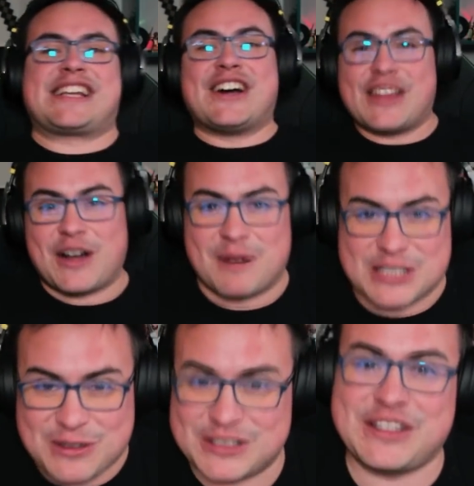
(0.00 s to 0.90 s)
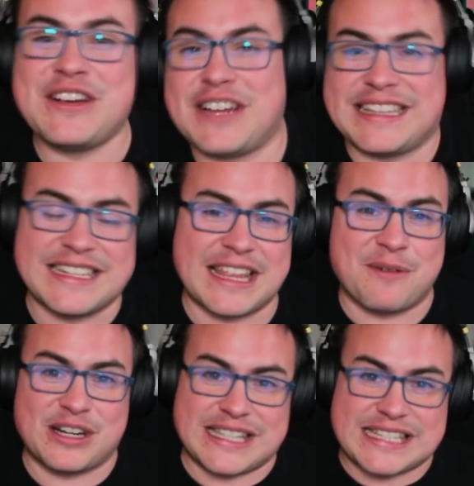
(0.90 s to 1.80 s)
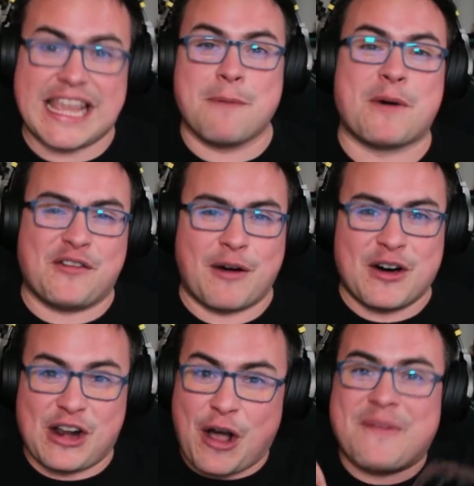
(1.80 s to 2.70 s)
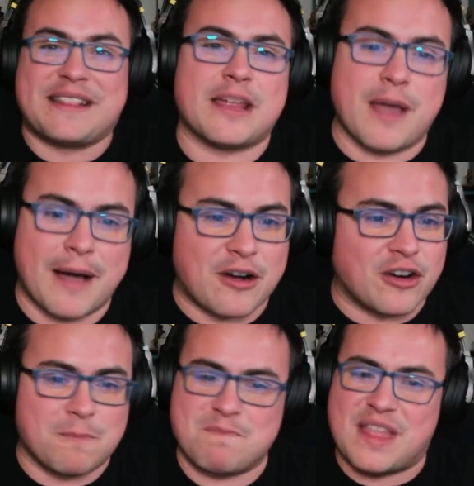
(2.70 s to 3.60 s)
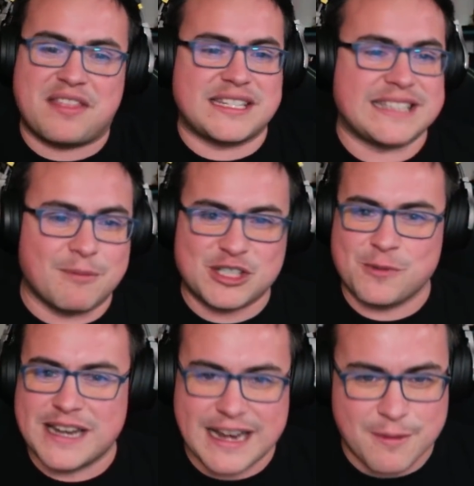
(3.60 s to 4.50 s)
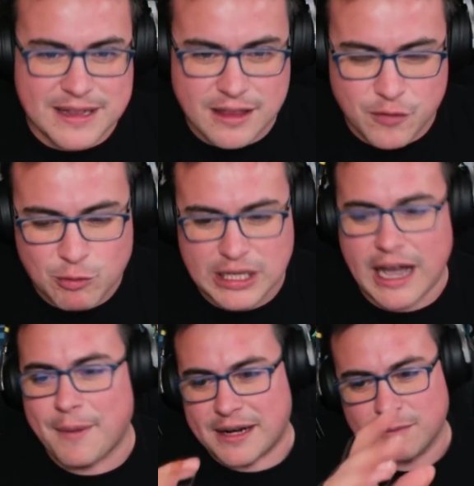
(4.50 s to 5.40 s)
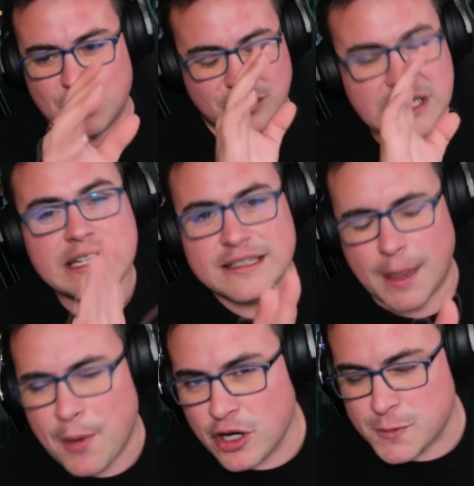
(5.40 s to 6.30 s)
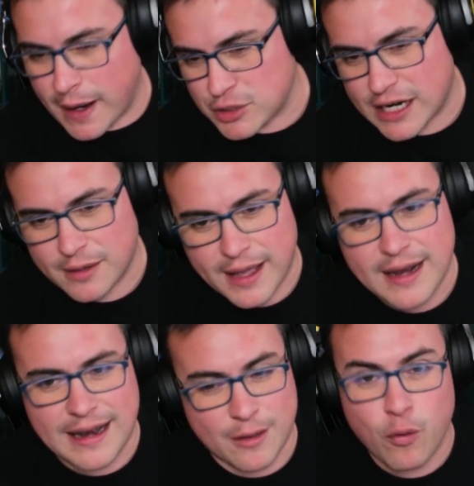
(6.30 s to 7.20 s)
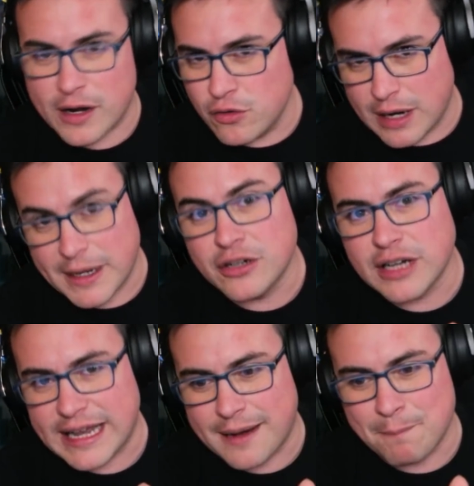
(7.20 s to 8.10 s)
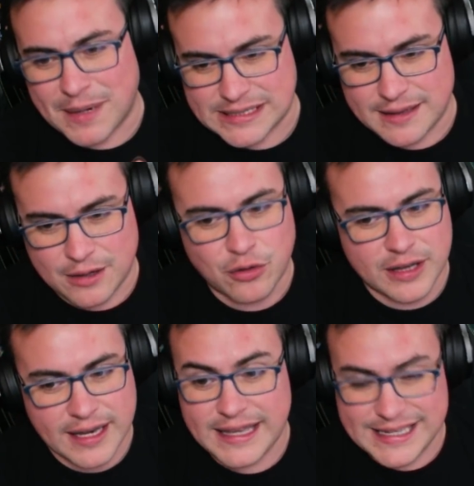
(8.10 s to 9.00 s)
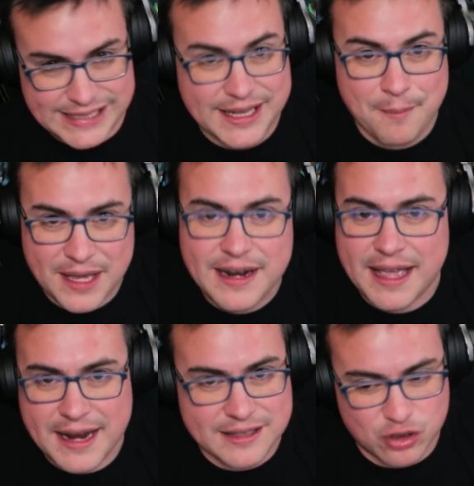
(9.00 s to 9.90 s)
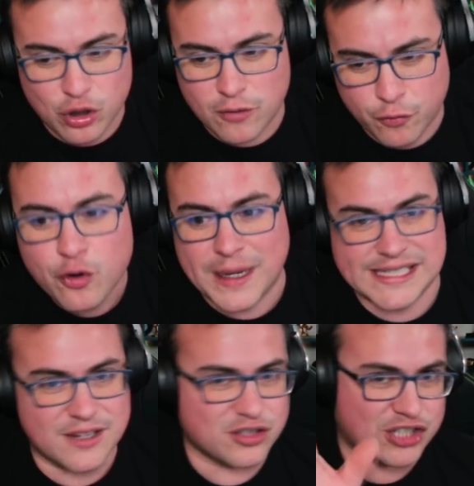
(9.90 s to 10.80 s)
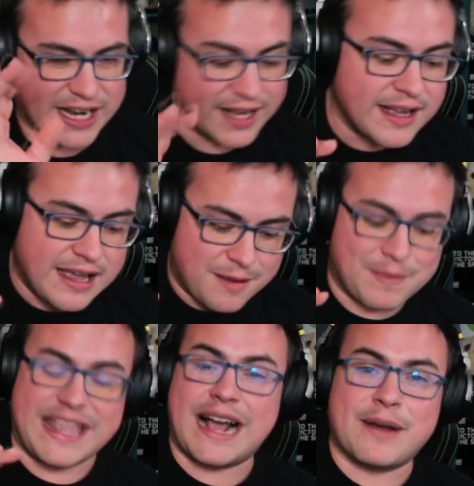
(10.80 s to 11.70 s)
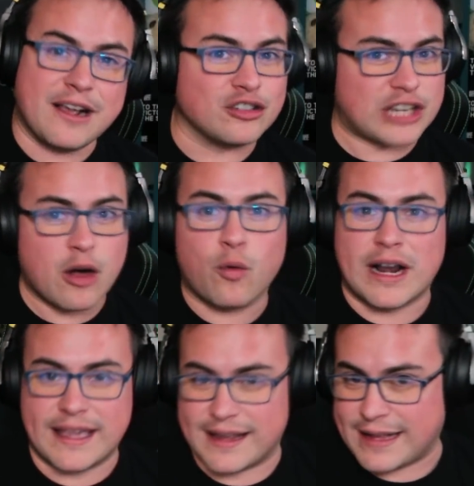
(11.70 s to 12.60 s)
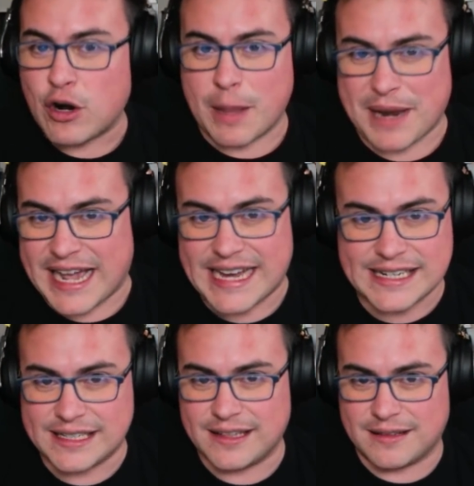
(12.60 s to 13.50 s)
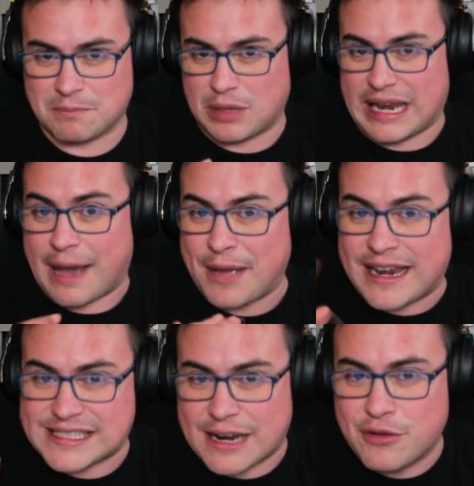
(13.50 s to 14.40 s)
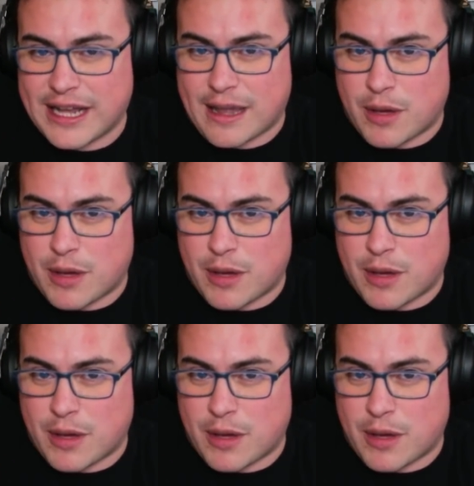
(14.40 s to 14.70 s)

código Álvaro845 en la tienda de Brostas y por favor, comentadme abajo. Necesitamos subir el nivel de dificultad. A ver, bueno, tampoco nos vengamos arriba, ¿eh? La de jugar con una mano era bastante jodida. Y esta también era todo full básicos, o sea, me llega a haber encontrado cualquiera y tengo que pelear. La Bel es la única que me